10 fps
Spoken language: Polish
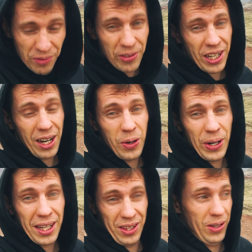co
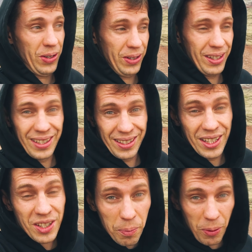wyskakuje to y,
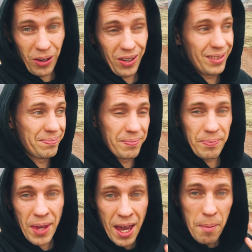disco polo.
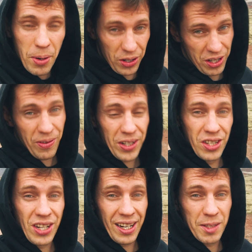Proszę
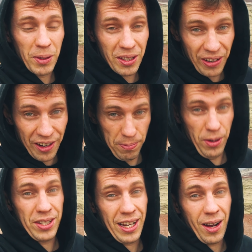właścicieli Spotify w
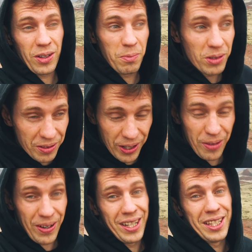Polska o
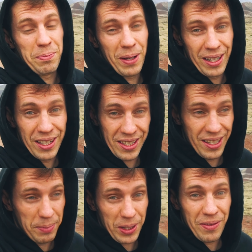zmodyfikowanie tych
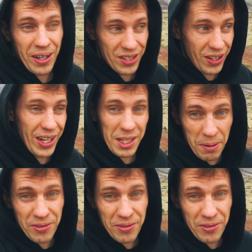playlist, ponieważ no jest mi